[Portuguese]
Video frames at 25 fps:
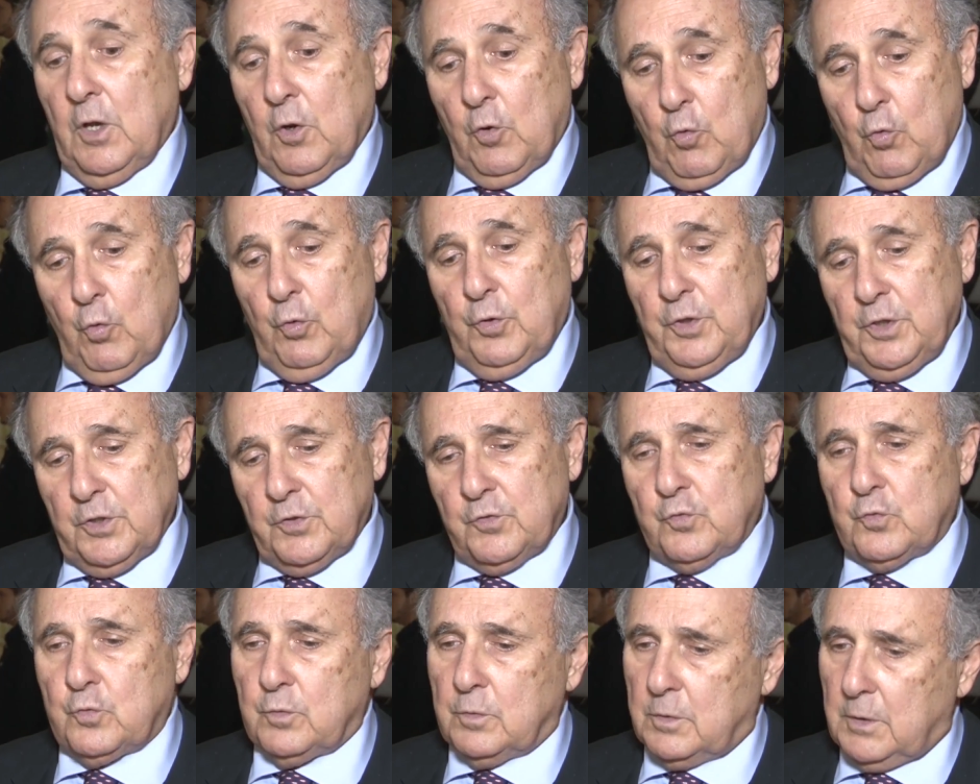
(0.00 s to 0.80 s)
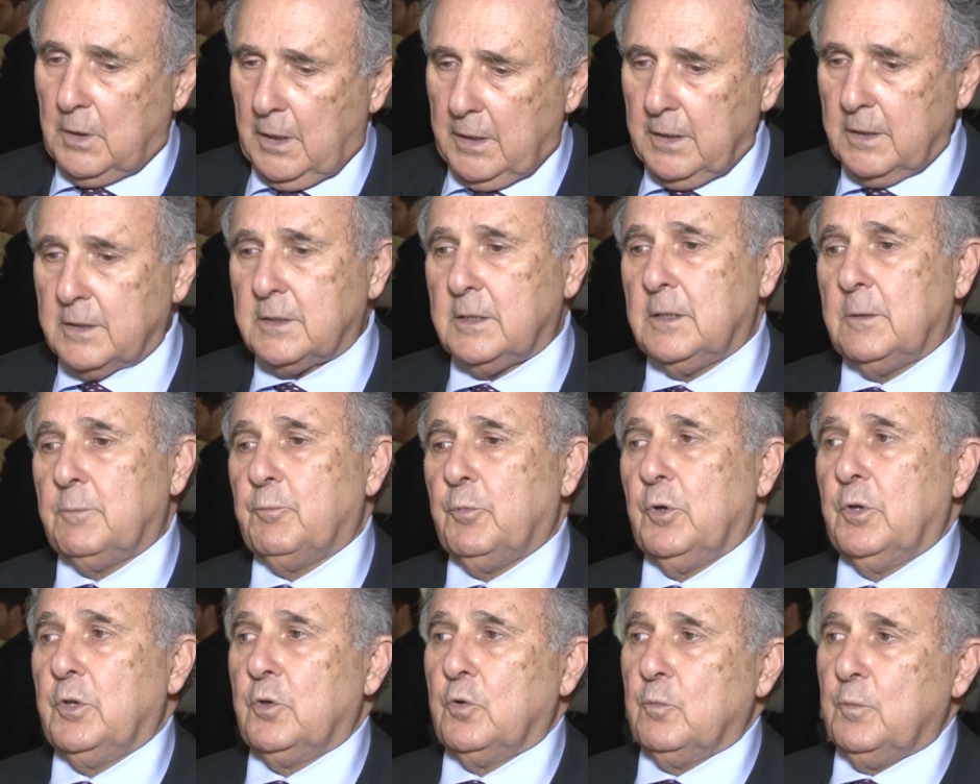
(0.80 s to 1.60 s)
Com isso, aí a gente
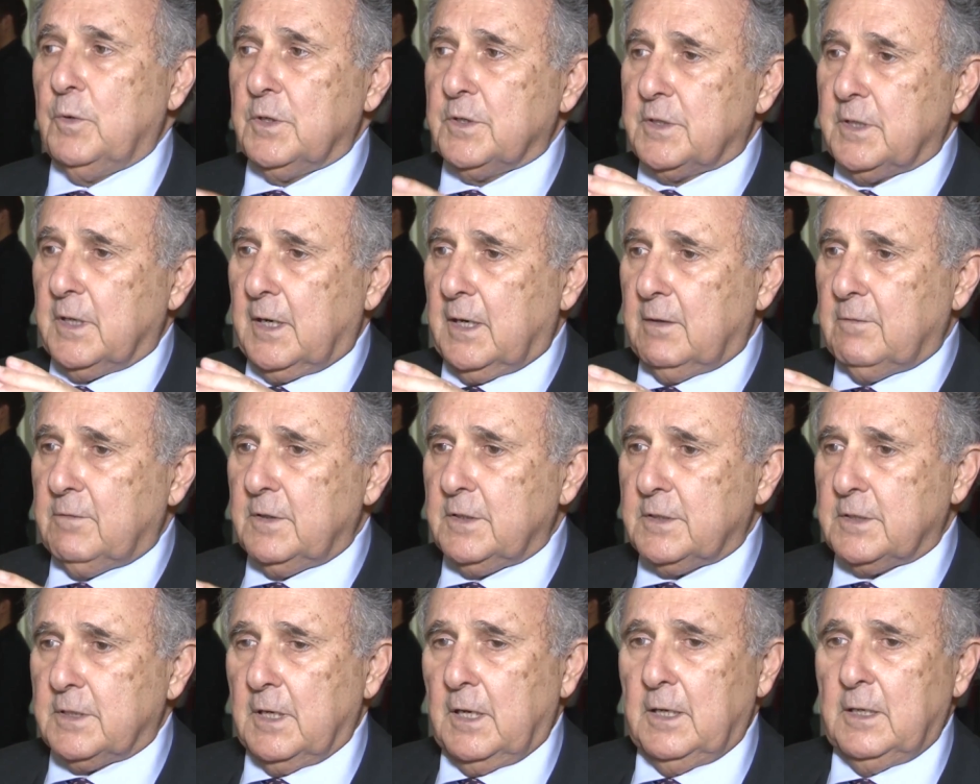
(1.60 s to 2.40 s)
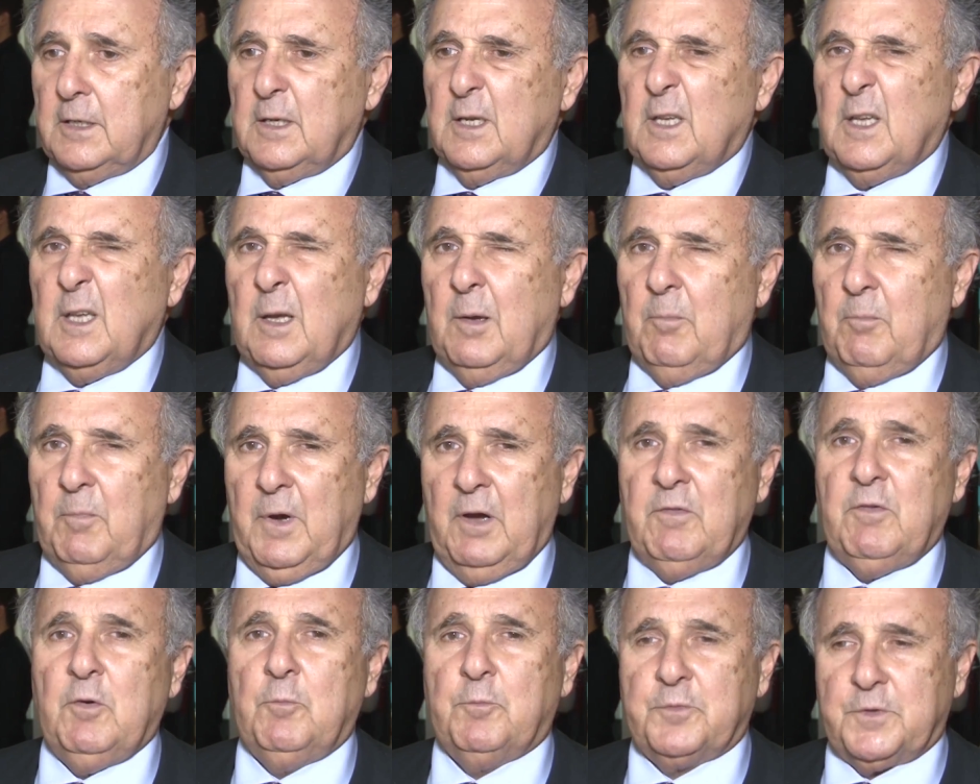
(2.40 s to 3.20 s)
pode começar a avançar,
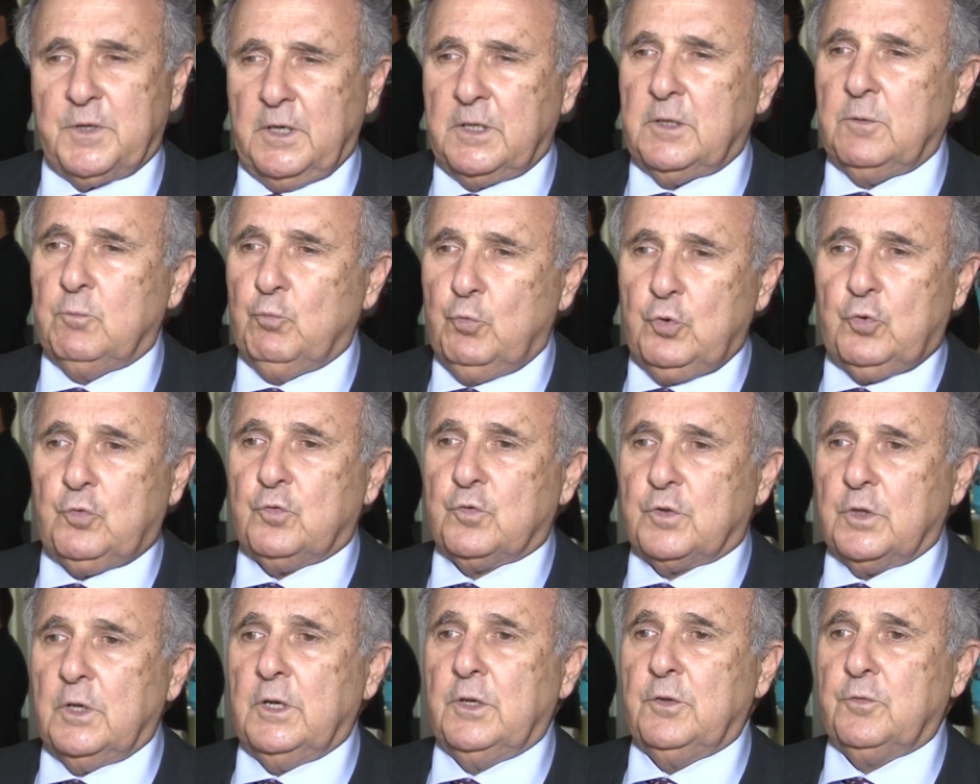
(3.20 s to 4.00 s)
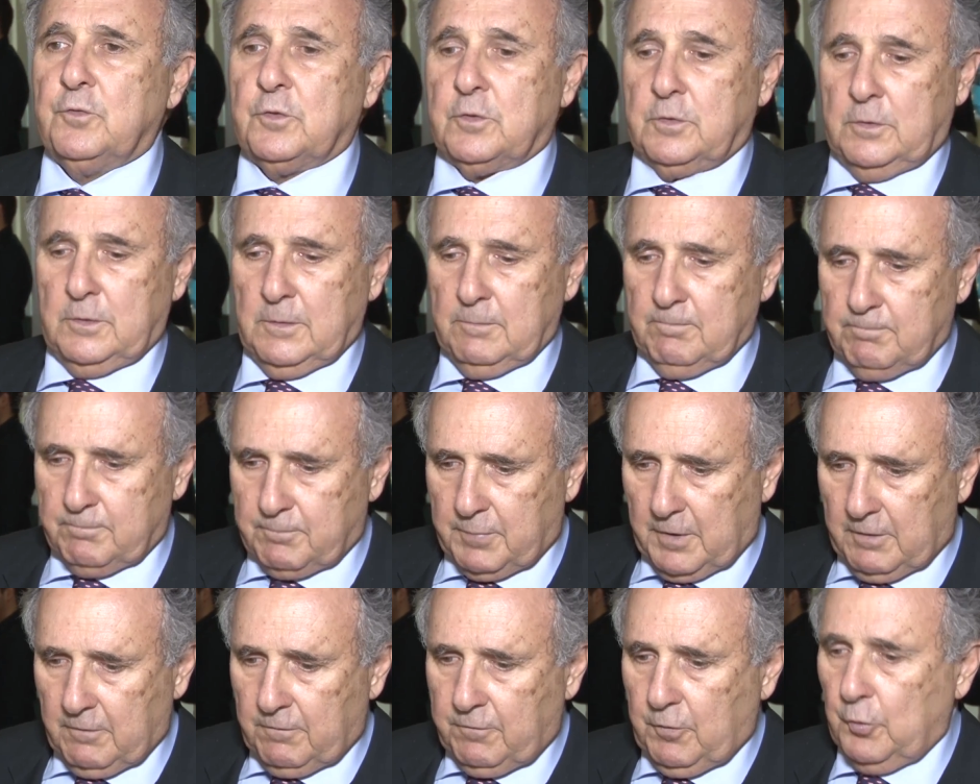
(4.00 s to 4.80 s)
mas vamos precisar de muitos anos
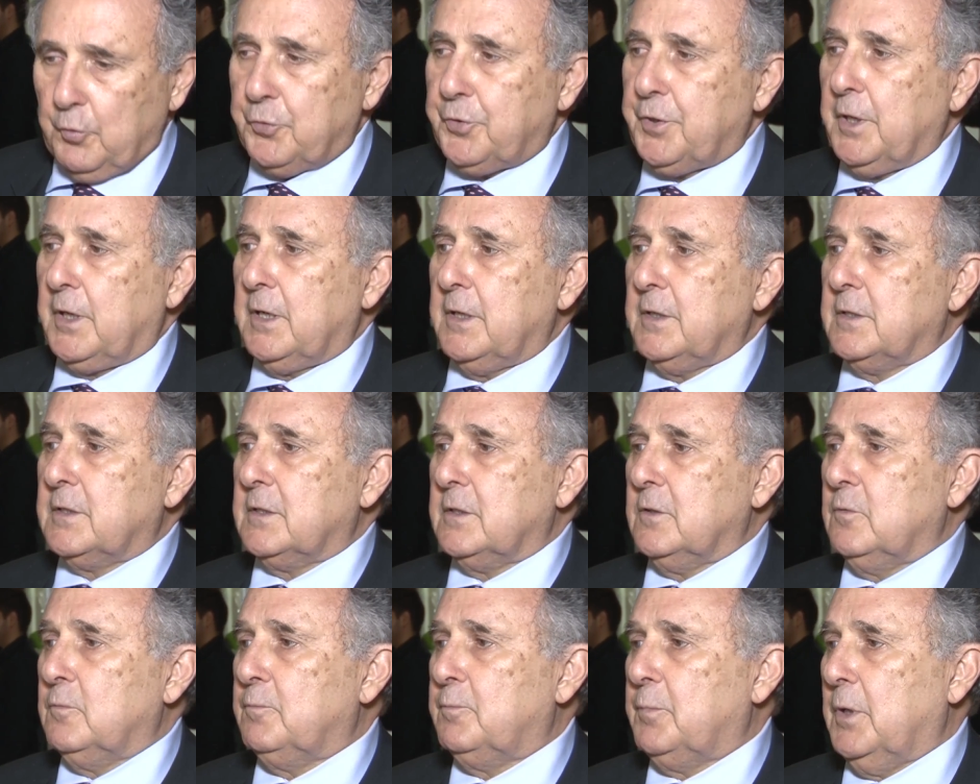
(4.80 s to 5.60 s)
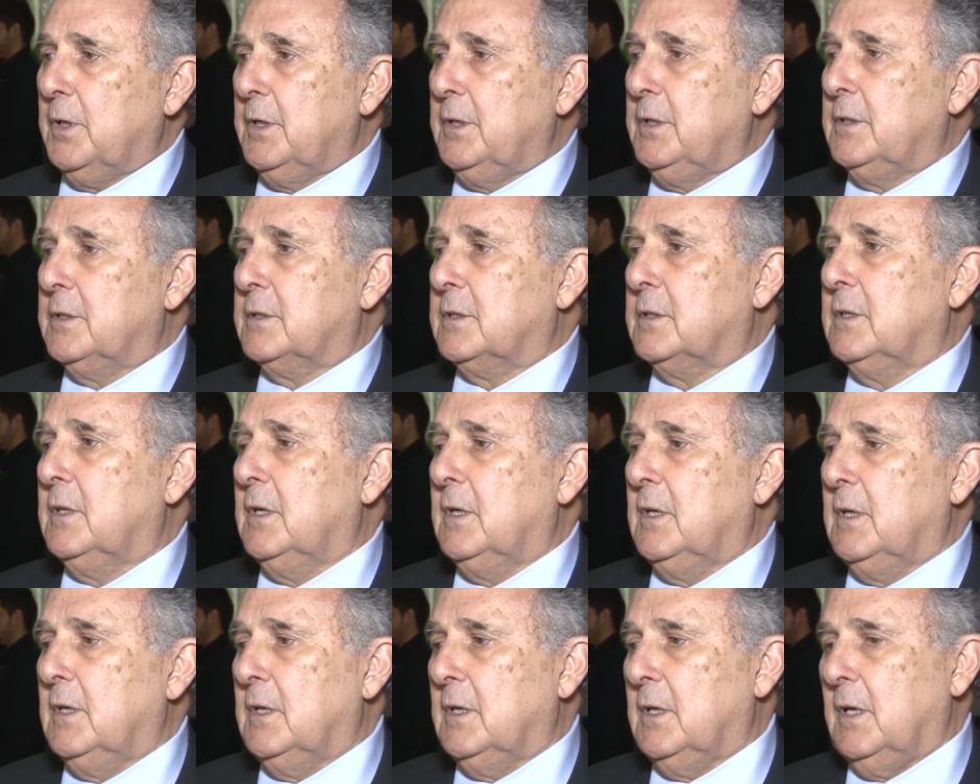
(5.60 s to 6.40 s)
para voltar a ser um país
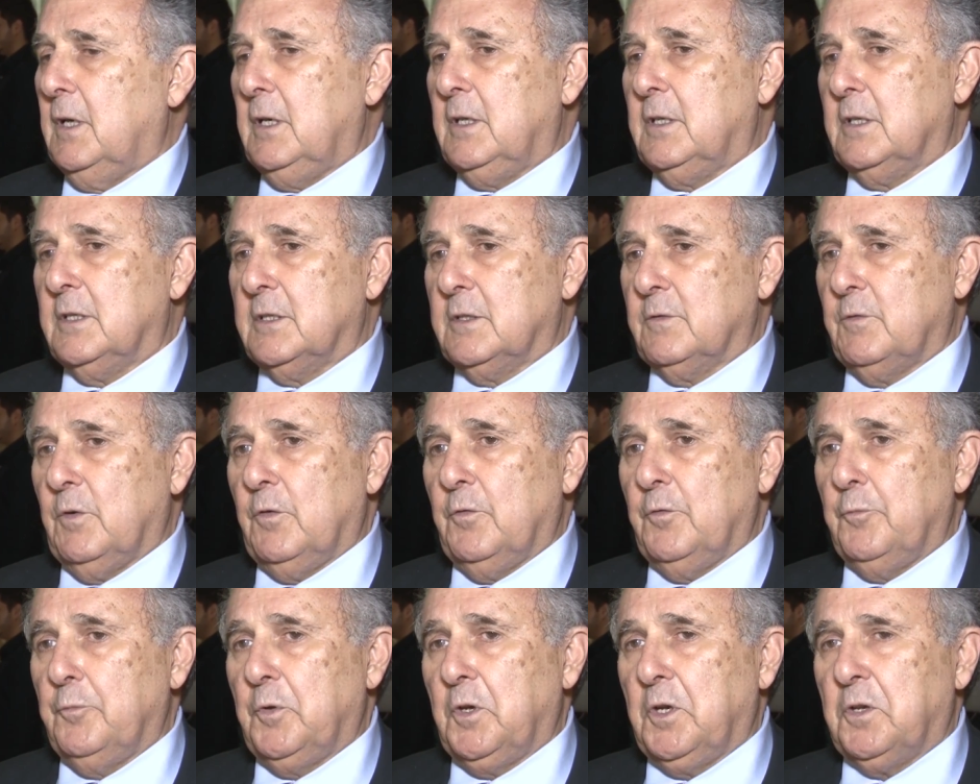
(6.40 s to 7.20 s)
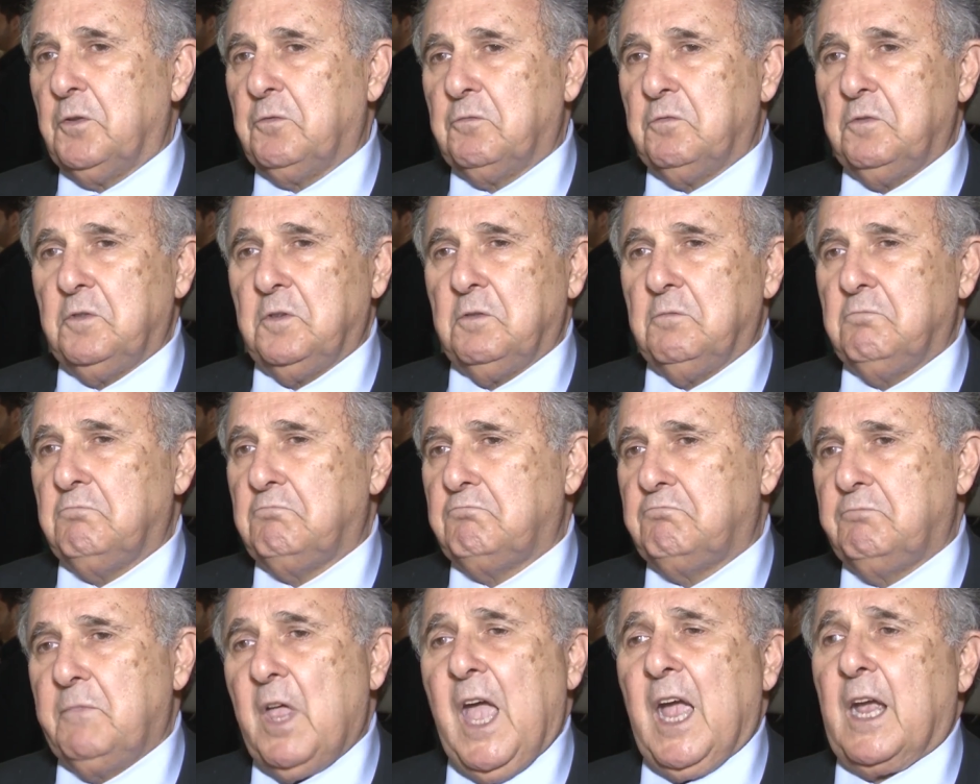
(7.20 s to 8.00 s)
em desenvolvimento e
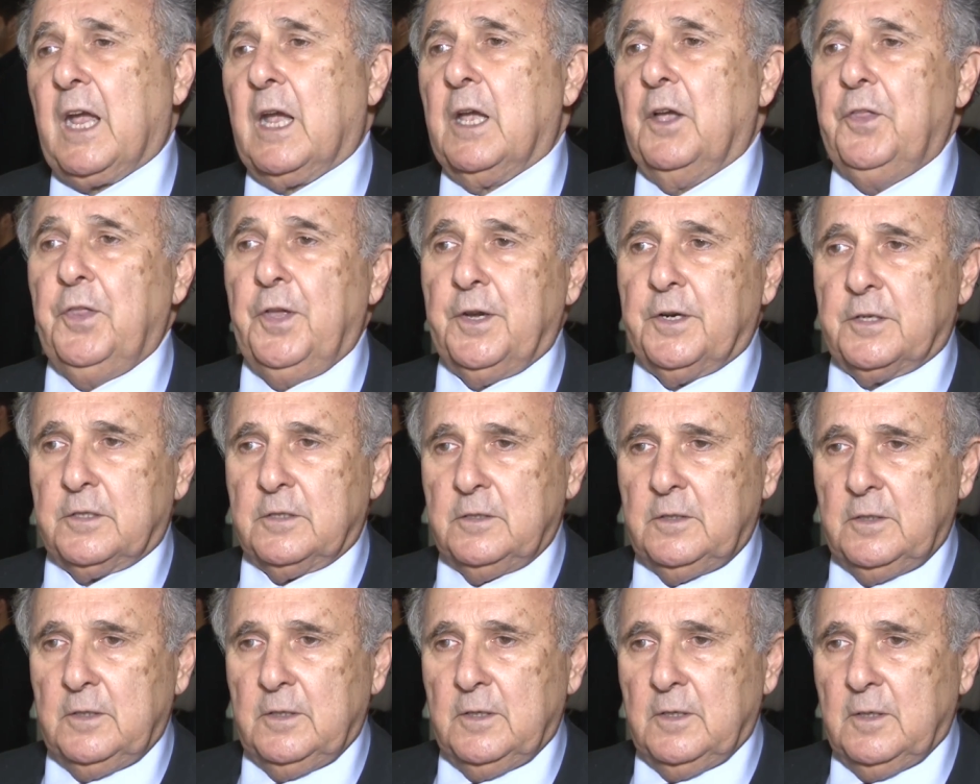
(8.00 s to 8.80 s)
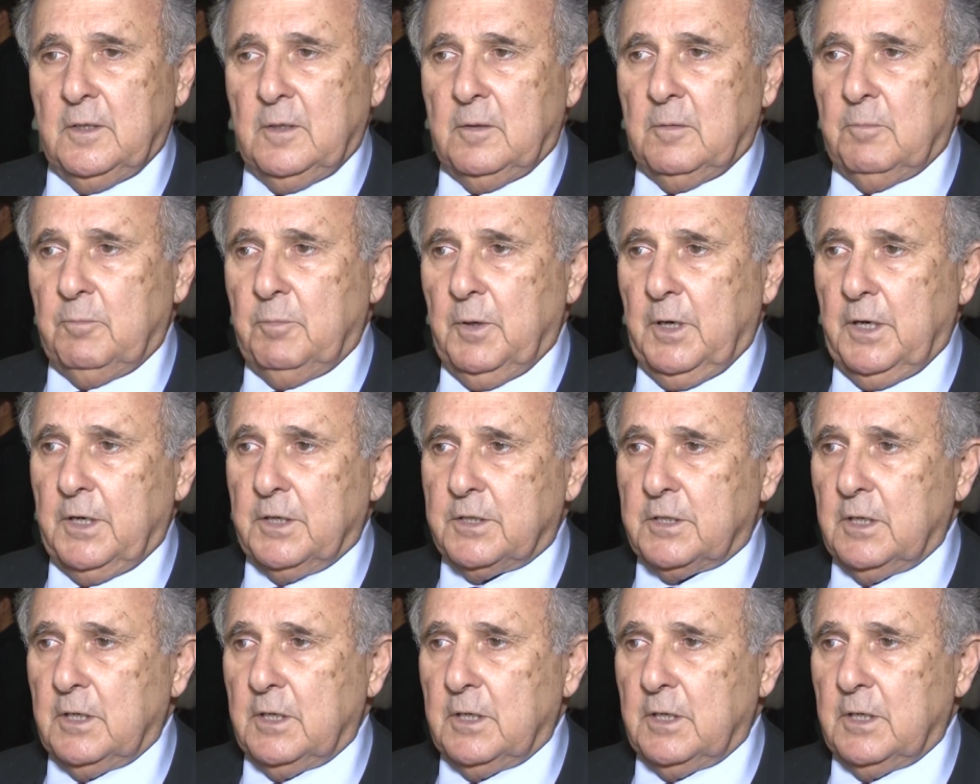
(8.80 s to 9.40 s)
décadas para